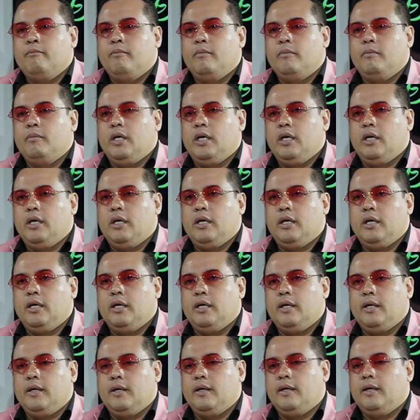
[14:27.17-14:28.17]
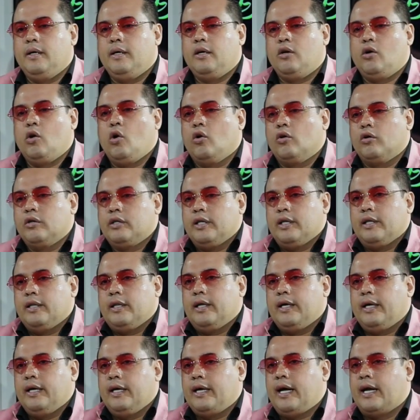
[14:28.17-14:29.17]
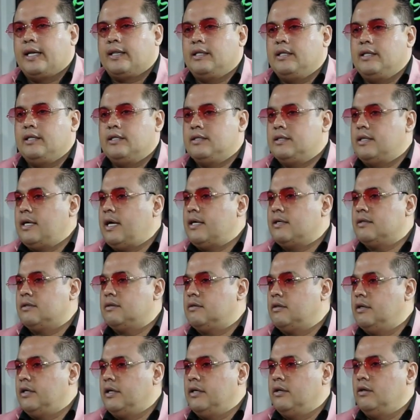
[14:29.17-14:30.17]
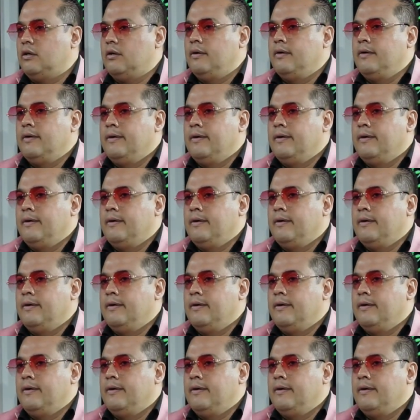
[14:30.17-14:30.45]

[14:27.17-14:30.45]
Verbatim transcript: mi corte de artista este,